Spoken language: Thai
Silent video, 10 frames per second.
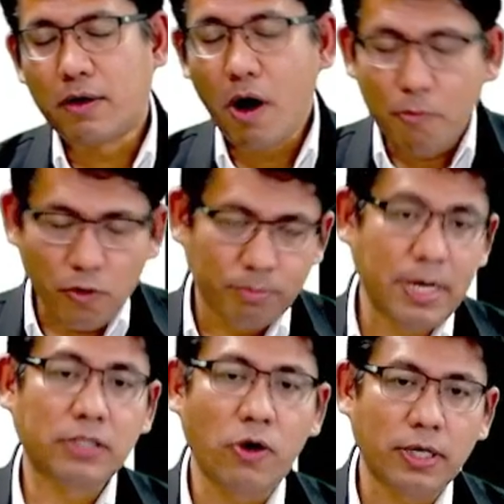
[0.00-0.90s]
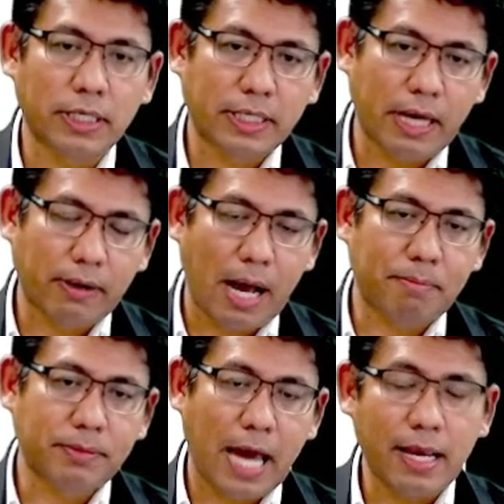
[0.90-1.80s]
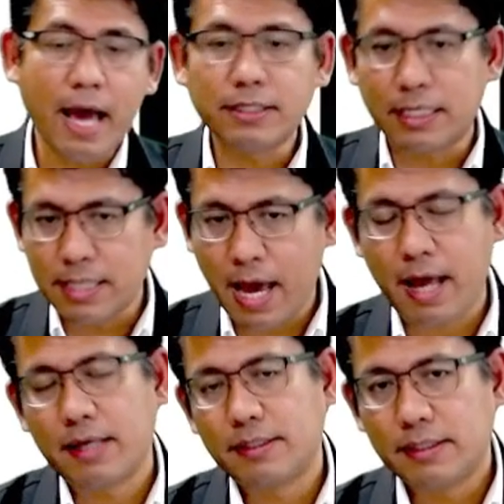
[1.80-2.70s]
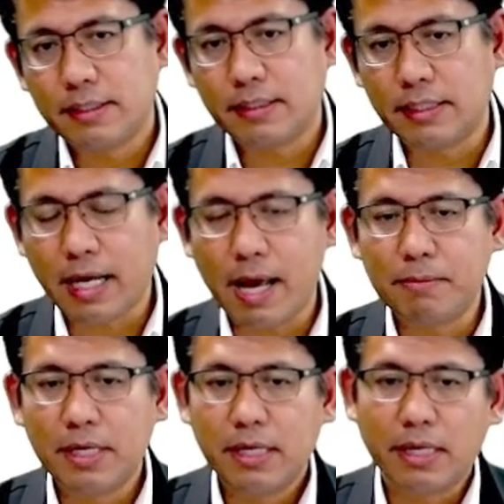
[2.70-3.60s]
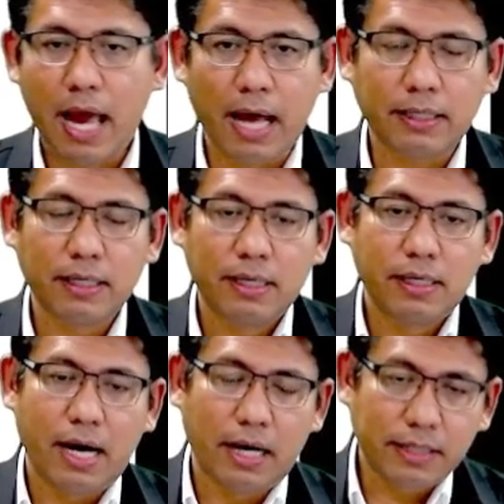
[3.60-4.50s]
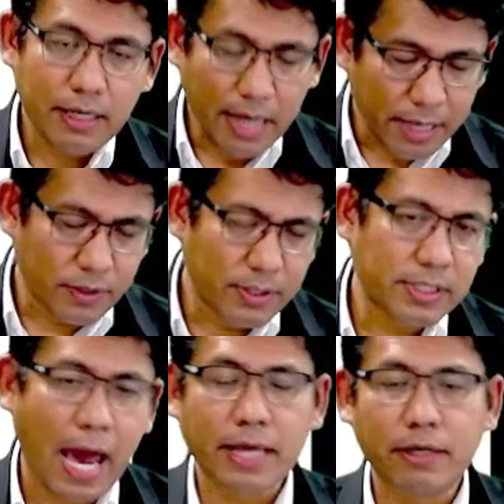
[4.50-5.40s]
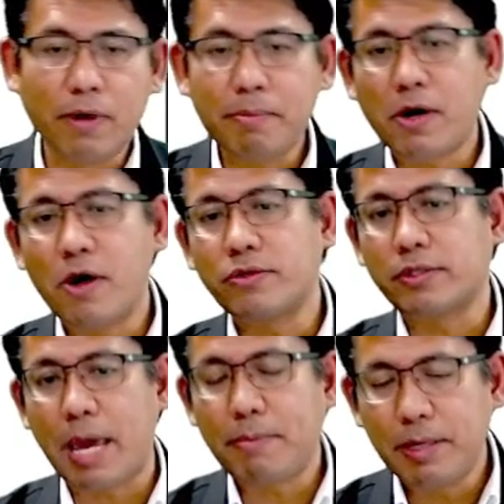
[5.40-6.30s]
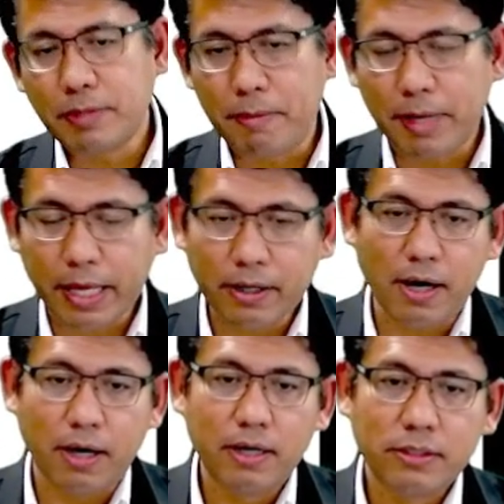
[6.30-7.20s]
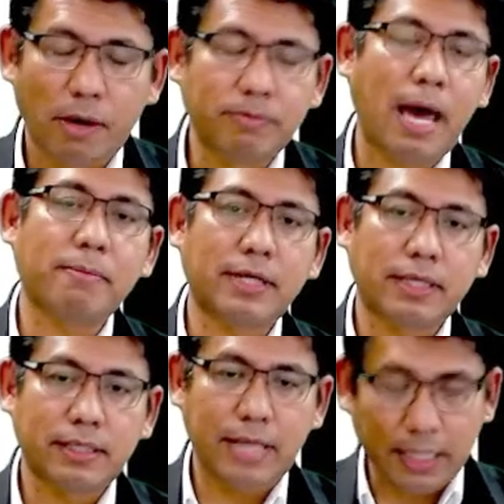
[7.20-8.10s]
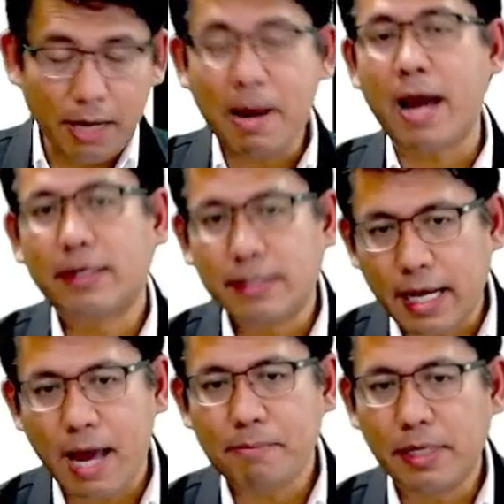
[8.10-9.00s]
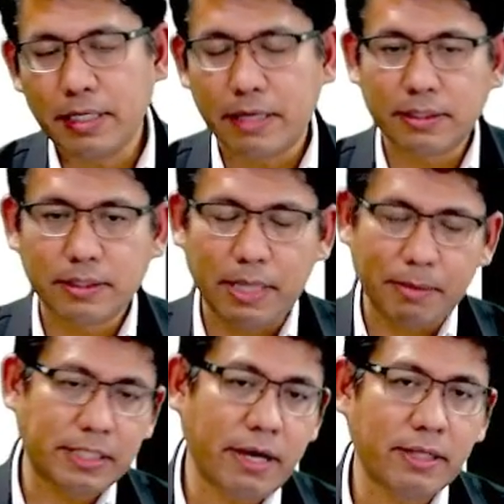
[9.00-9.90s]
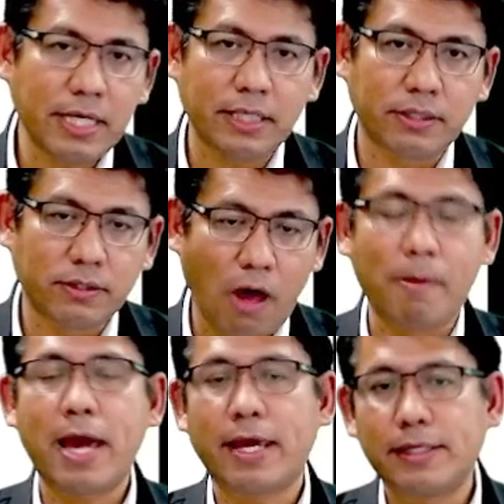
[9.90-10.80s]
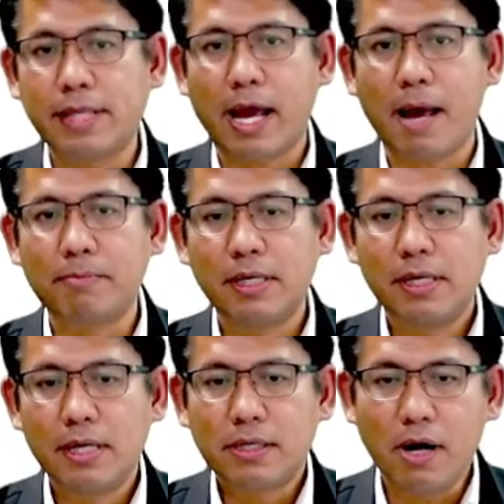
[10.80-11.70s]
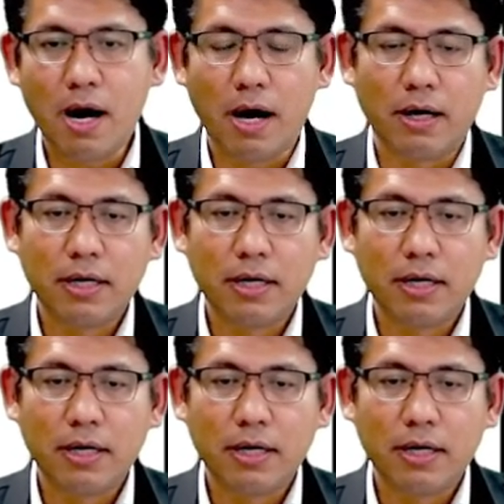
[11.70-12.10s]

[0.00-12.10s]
ข้อมูลเบื้องต้นเกี่ยวกับการร่างสัญญานะครับหากท่านใดสนใจหรือว่ามีข้อสงสัยเพิ่มเติมอะไรก็สอบถามกันเข้ามานะครับแล้วเดี๋ยวจะมีเจ้าที่ตอบให้นะครับก็